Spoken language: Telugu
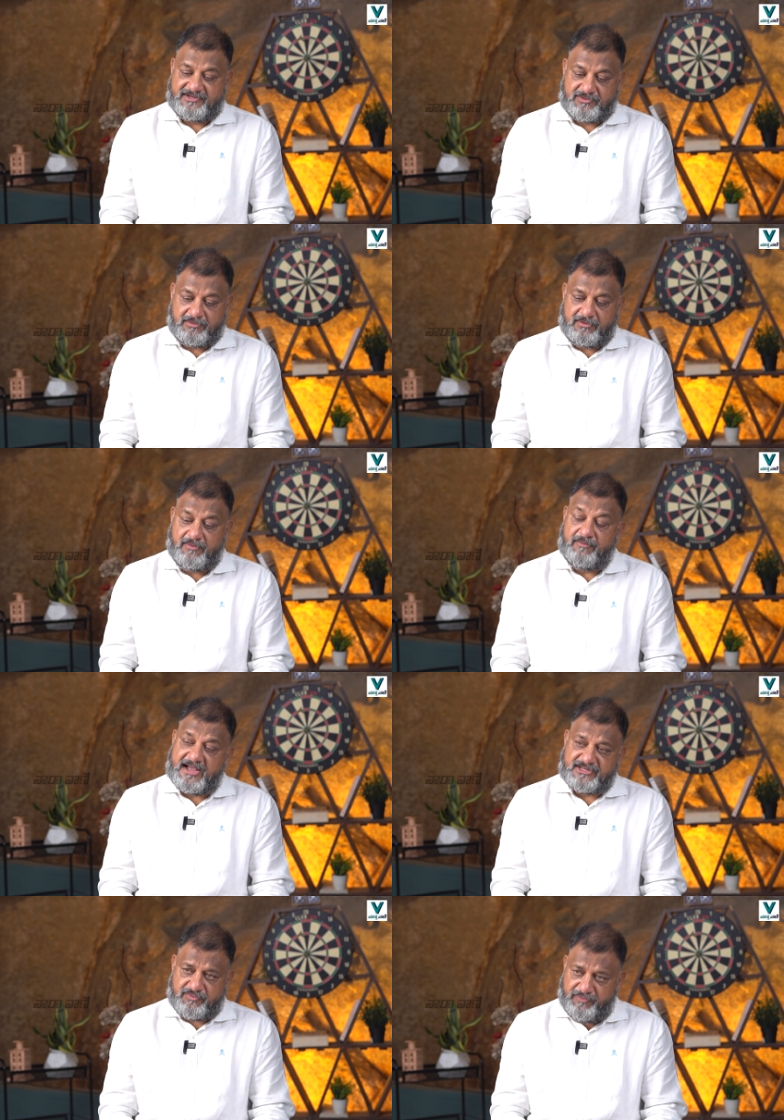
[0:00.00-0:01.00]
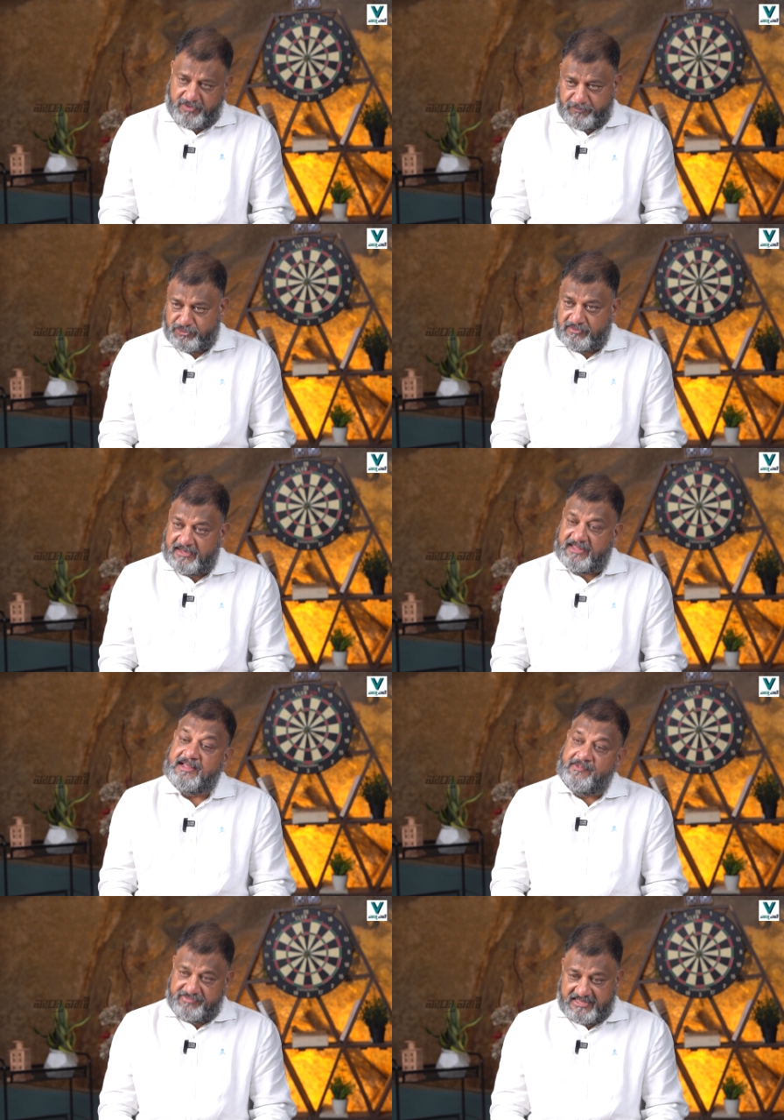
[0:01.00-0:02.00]
రాష్ట్రంలో రాష్ట్రం విడిపోతుందని
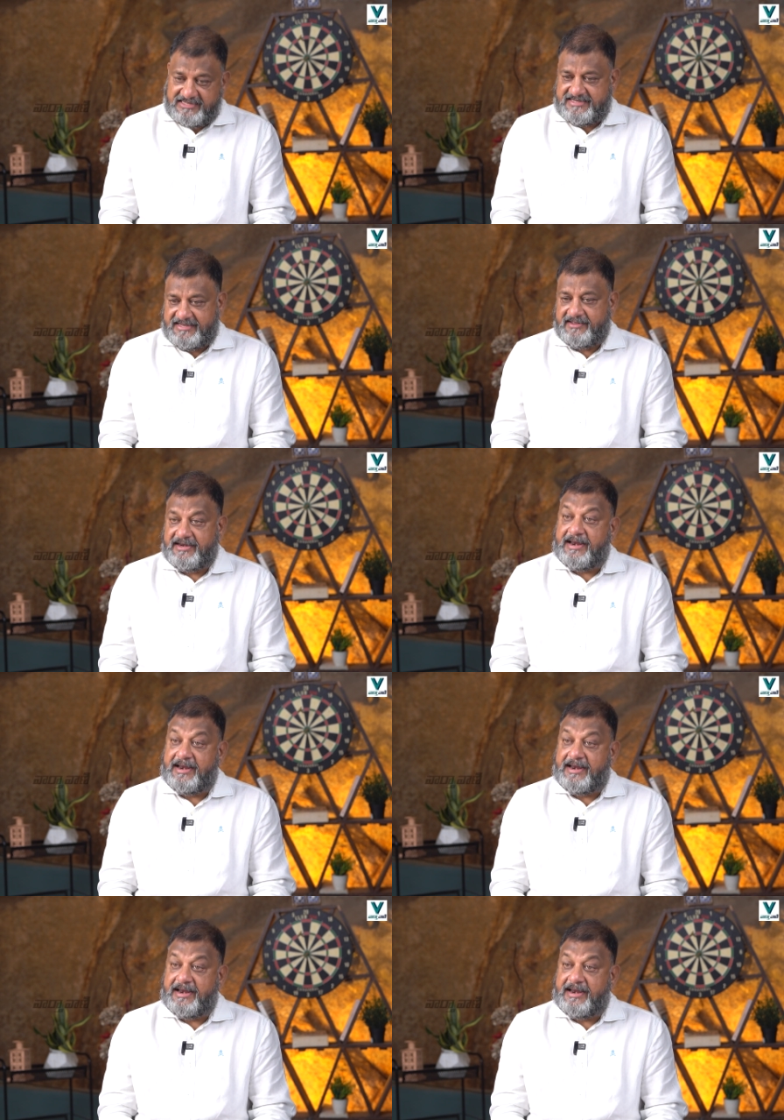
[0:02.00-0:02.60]
తెలిసి